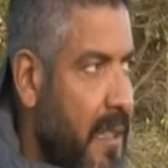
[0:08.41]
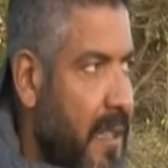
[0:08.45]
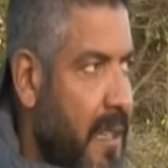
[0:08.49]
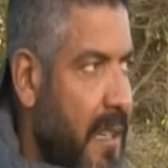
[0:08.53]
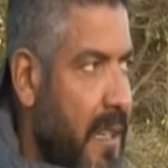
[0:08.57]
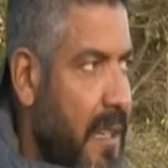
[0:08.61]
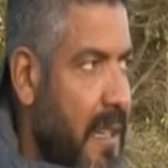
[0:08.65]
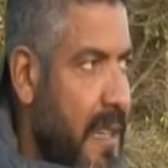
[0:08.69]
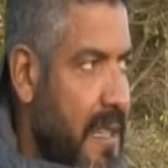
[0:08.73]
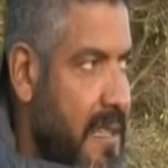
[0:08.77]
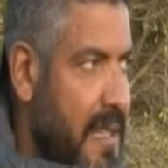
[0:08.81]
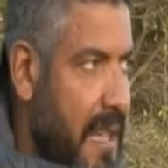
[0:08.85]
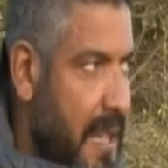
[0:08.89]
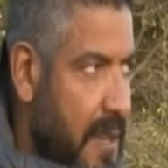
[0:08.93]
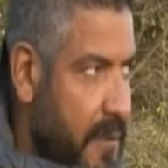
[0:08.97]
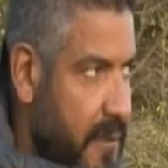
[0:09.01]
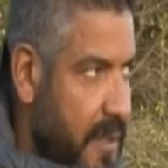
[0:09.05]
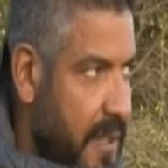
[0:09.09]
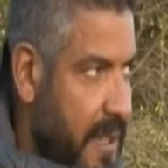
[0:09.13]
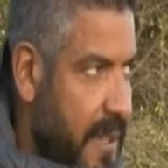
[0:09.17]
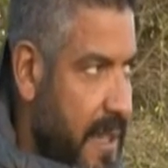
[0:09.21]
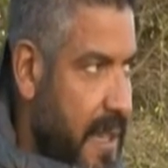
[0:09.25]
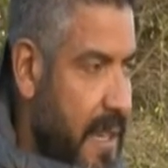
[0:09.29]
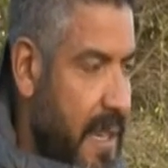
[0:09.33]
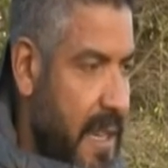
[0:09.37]
الناس عارفه
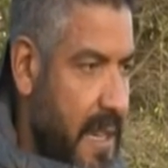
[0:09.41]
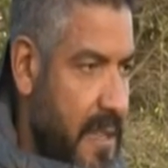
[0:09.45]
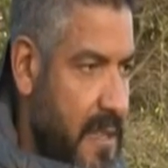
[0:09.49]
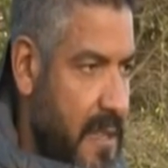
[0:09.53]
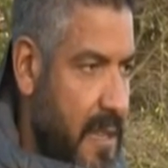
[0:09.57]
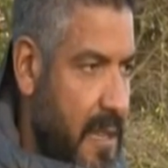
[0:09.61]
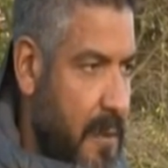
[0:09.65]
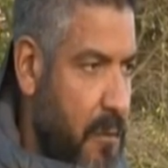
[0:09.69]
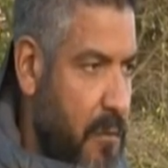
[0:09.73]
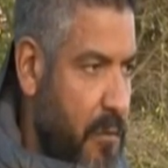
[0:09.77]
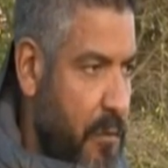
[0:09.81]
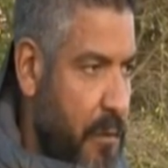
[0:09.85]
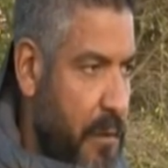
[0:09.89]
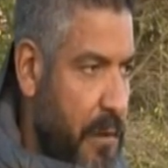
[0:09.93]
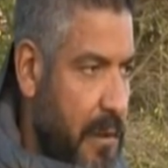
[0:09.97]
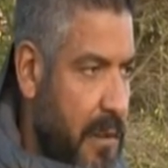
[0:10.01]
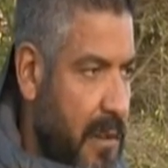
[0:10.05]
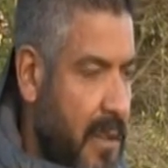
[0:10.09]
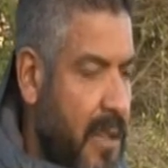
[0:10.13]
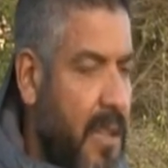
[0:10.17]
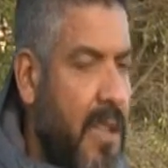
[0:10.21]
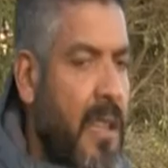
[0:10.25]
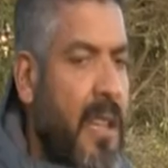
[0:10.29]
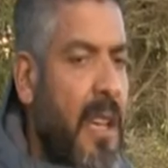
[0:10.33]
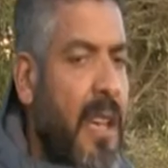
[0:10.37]
هي جايه عايزه ايه من المباراه
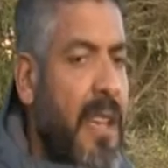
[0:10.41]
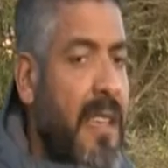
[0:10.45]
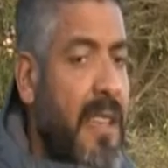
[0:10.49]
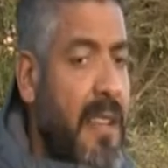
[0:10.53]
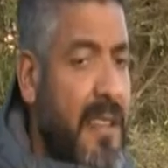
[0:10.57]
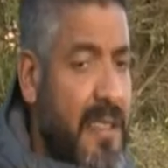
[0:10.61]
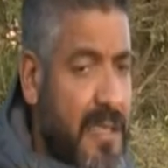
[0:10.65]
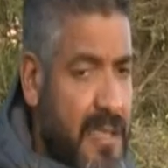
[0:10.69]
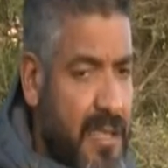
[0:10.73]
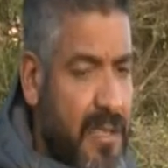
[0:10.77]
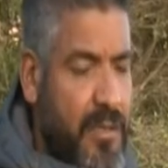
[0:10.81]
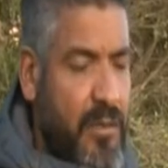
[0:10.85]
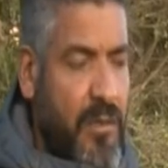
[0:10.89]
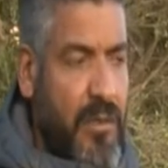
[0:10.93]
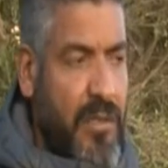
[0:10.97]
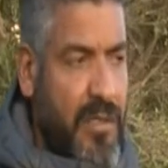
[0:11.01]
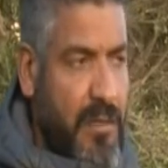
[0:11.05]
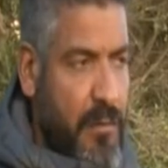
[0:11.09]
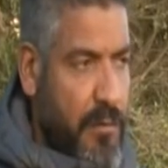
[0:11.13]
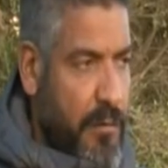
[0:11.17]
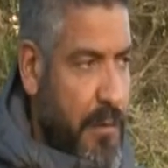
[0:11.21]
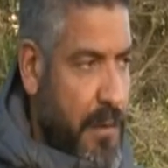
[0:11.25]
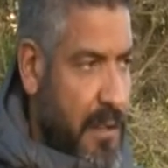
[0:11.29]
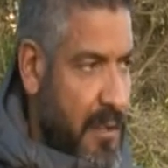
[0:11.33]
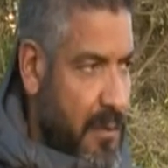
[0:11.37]
هي نسيت اوريدي
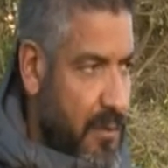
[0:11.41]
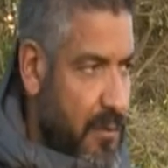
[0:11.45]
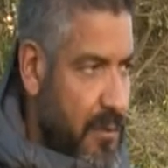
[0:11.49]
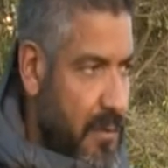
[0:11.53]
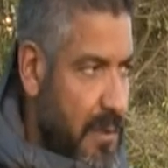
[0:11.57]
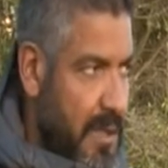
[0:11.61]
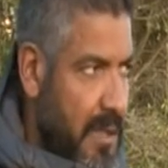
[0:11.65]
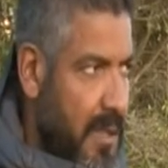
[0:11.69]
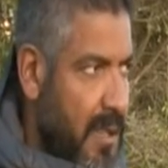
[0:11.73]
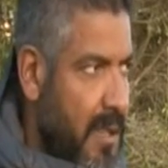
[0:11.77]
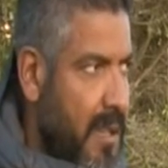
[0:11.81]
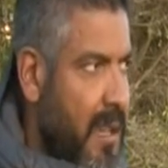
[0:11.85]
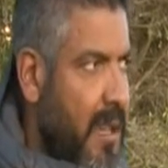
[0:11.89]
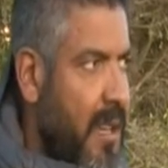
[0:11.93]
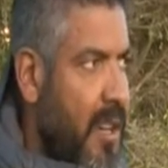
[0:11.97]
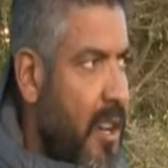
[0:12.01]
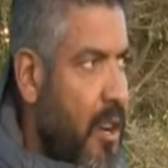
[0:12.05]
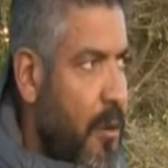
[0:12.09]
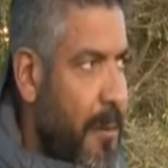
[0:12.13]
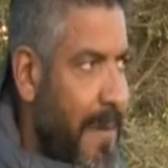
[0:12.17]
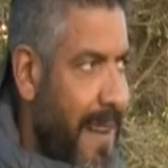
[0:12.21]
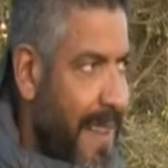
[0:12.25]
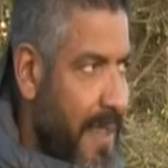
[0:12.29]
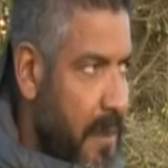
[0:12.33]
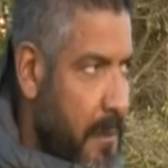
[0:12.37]
المباراه الاولى
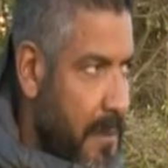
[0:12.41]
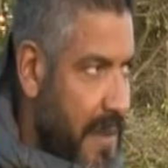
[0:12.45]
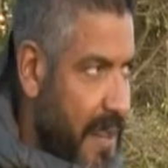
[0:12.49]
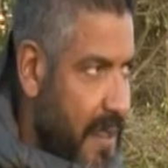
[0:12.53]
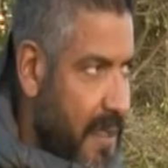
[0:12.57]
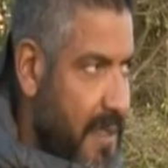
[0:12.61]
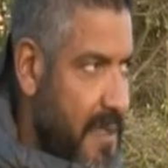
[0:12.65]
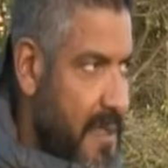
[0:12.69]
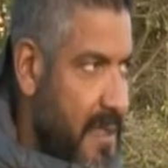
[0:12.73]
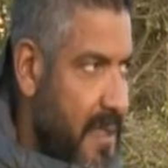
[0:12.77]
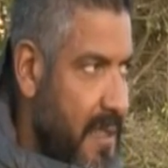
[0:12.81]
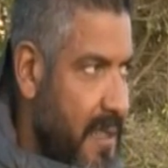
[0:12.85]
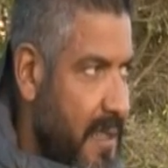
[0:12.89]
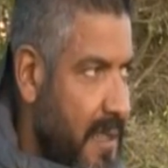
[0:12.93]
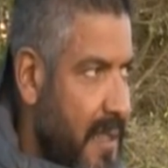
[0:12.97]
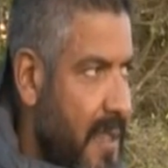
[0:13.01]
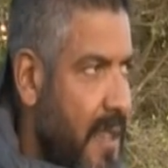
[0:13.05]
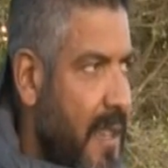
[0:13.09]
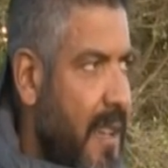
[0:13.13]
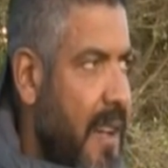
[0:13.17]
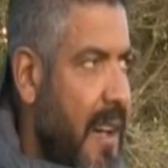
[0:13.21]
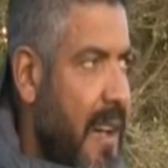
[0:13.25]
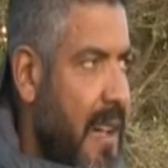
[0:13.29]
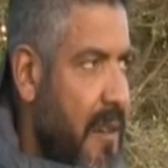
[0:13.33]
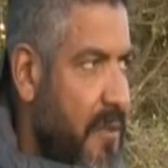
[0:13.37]
هم جايين مركزين
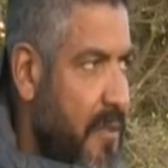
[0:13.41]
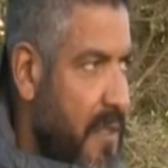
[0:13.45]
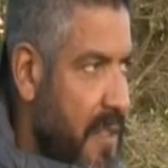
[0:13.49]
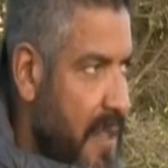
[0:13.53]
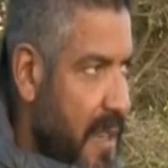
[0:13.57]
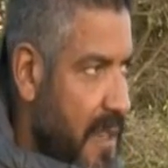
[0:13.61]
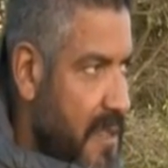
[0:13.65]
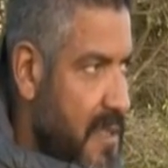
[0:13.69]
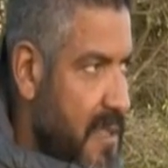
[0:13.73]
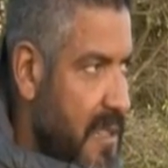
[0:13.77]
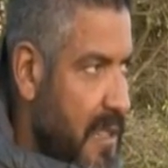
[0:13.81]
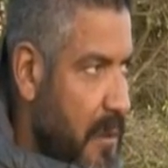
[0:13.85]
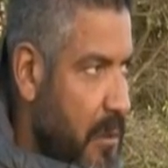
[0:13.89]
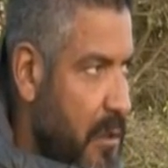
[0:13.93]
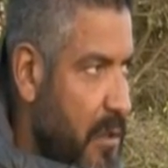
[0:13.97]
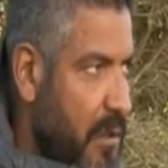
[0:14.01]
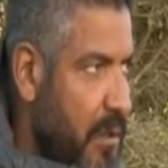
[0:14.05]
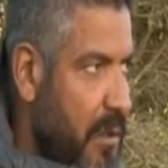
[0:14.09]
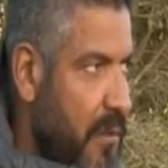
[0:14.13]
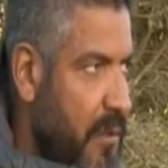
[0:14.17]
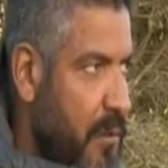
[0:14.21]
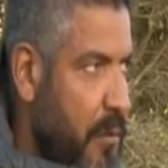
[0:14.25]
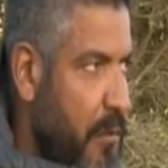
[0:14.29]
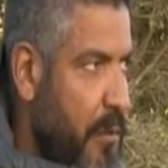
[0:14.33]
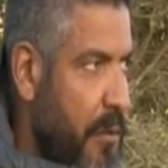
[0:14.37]
عارفين عايزين يعملوا ايه
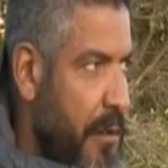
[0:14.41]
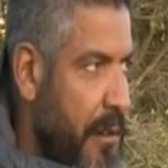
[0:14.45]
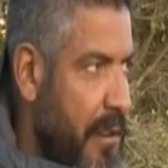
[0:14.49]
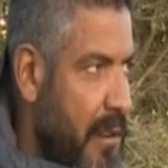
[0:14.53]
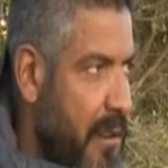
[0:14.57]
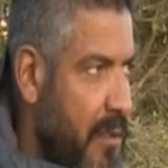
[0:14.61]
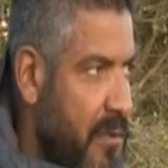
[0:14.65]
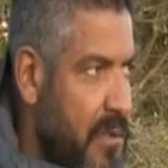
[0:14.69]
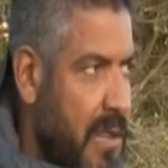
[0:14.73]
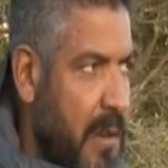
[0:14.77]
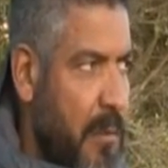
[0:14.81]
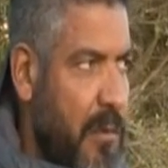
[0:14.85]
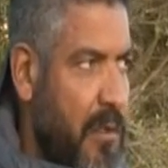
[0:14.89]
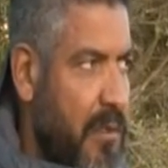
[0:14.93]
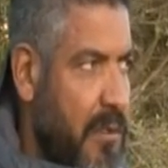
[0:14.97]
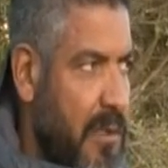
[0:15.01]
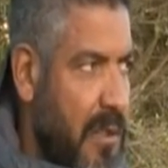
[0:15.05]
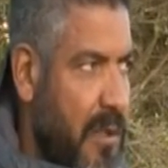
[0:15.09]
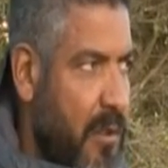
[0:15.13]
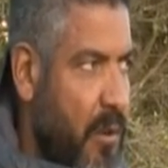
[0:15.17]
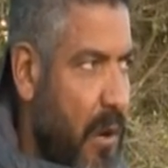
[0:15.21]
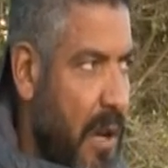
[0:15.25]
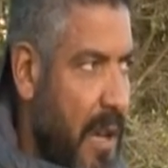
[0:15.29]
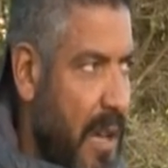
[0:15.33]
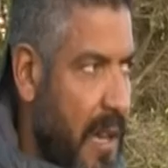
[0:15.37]
في المباراه زي ما قلت
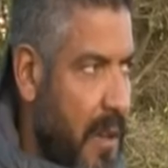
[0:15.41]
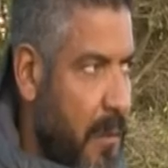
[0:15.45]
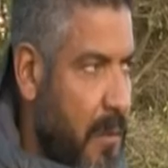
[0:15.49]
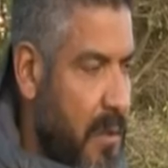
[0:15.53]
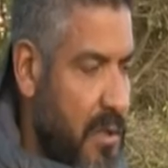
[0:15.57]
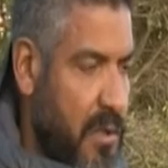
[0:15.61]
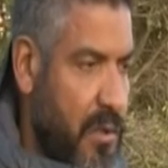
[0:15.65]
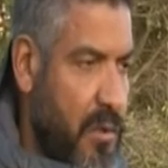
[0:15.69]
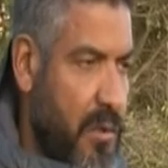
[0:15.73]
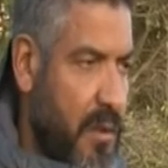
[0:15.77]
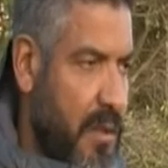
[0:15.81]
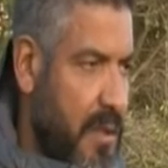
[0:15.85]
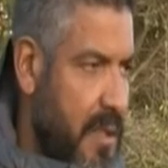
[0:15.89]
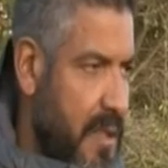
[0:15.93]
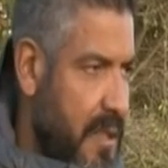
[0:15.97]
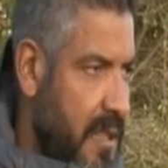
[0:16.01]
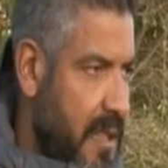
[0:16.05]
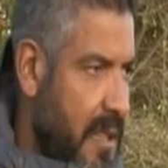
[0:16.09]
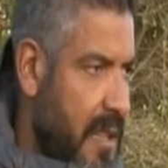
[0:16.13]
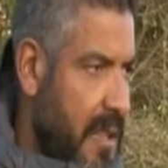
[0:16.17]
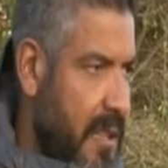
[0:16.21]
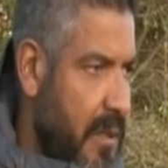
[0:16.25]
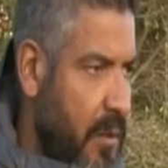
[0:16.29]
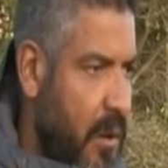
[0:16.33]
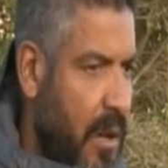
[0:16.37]
لك وحق حق مشروع للنادي
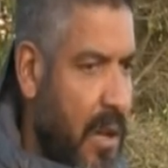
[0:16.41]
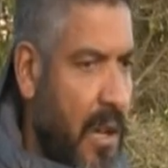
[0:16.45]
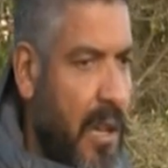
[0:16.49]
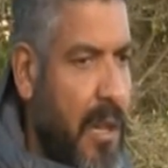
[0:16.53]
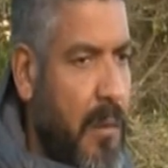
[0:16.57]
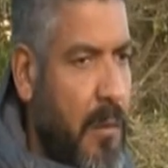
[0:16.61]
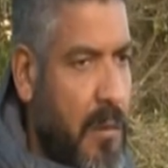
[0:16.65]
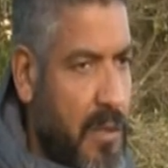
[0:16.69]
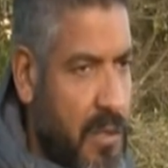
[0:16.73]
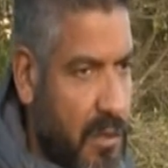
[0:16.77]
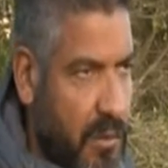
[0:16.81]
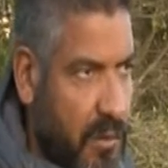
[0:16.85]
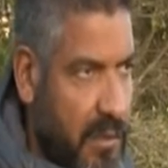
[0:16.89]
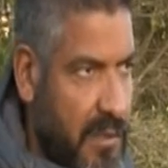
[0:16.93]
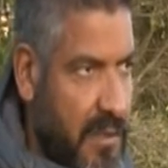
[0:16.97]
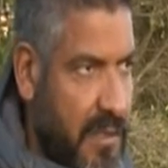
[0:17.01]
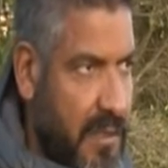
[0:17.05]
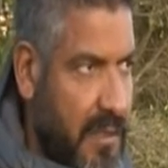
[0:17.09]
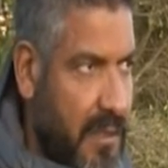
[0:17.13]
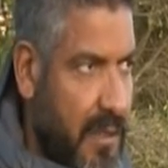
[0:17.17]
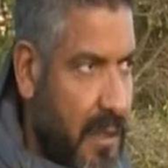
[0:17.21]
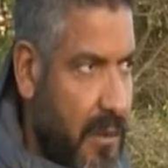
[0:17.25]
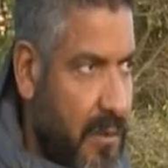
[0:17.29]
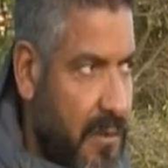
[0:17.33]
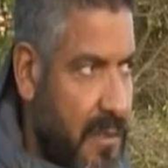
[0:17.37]
الاهلي وحق مشروع لسان
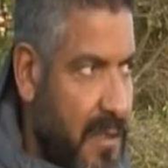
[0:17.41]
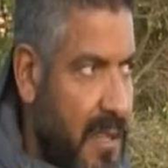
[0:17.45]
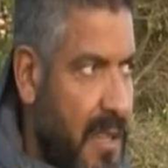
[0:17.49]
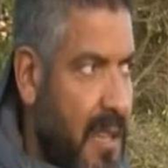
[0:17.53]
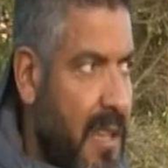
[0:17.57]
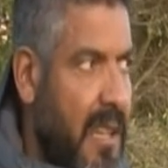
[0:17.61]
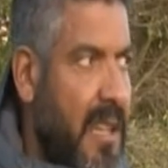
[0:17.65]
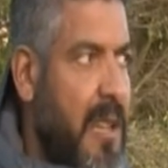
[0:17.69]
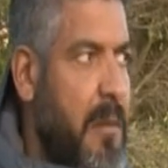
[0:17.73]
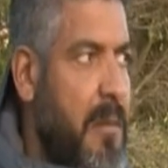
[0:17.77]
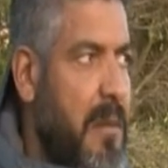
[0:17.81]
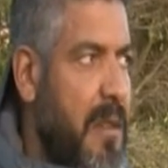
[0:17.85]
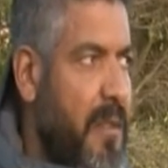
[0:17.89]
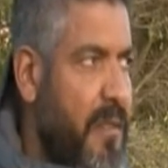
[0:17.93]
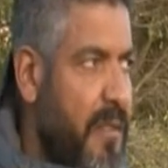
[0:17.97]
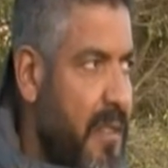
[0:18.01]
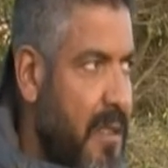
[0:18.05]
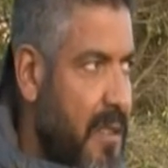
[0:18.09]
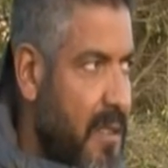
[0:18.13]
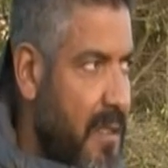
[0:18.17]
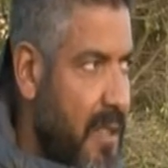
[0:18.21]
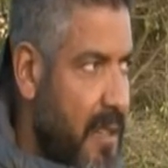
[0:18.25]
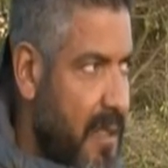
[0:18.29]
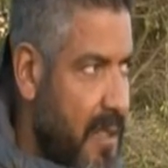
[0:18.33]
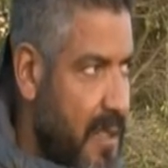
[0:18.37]
داونز اللي بيفقد
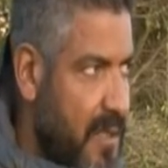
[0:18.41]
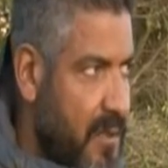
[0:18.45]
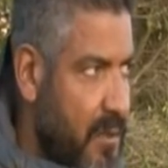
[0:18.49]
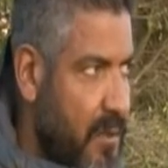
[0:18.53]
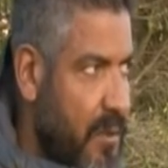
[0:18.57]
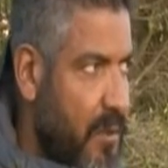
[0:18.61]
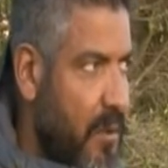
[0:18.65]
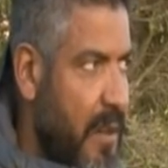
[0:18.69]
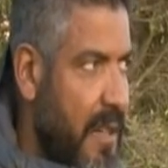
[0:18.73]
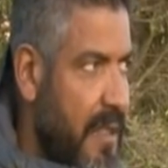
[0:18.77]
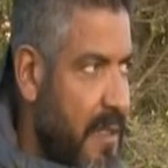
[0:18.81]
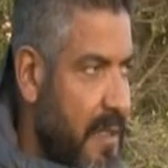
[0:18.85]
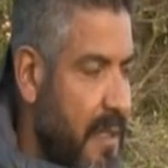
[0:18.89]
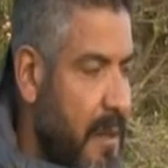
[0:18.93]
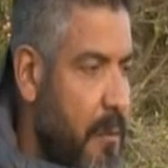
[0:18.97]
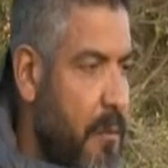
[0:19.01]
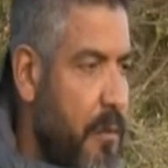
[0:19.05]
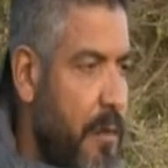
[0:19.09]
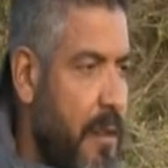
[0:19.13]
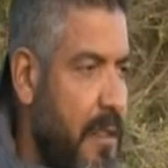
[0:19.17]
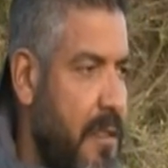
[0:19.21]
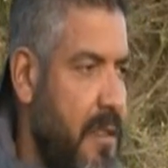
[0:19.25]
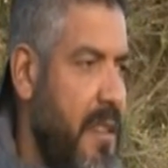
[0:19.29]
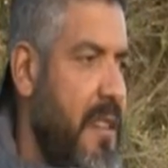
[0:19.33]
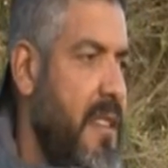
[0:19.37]
تركيزه دلوقتي هي
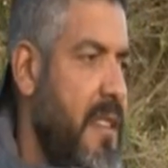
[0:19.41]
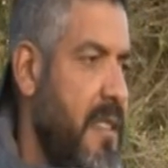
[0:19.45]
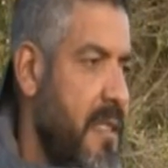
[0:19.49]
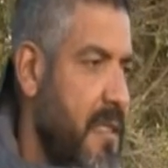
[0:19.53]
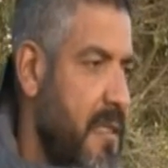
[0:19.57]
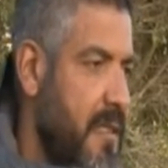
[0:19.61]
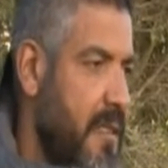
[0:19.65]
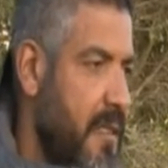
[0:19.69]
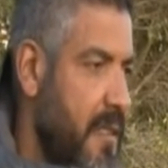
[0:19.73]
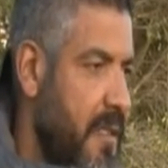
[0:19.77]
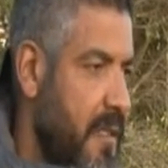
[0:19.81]
مباراه تركيز